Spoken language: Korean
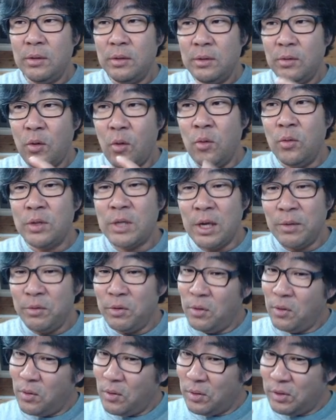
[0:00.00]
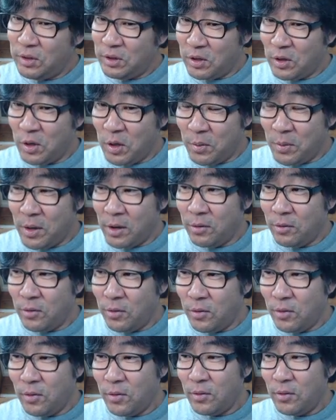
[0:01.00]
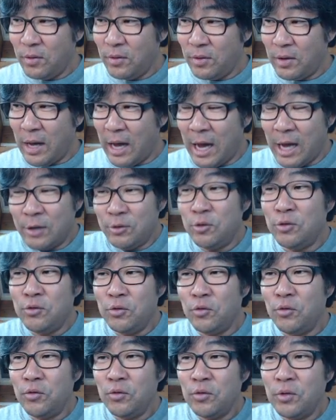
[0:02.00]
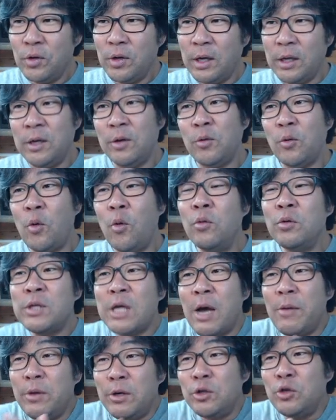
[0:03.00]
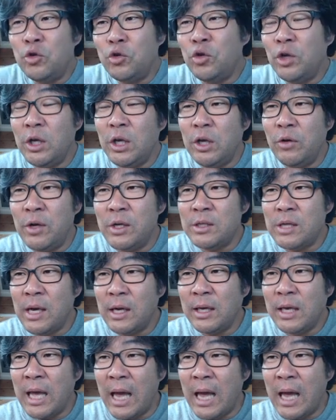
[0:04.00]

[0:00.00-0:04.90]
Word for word: 공사비도 저렴하고 아주, 그러니까 공사비를 줄이기 위해서 한 게